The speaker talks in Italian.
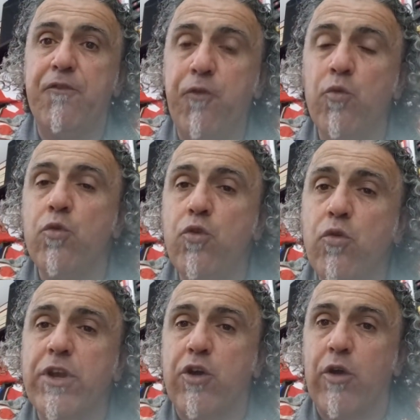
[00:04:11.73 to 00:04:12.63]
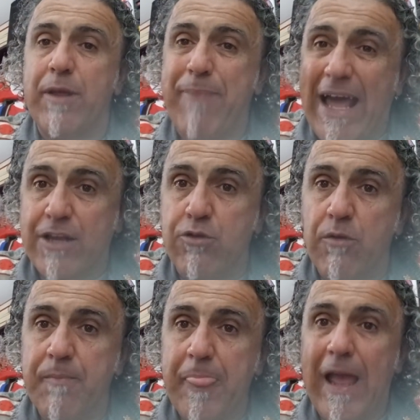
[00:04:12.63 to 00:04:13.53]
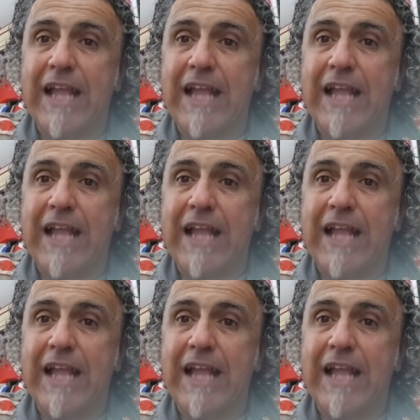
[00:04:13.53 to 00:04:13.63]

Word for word: fu l'unico reparto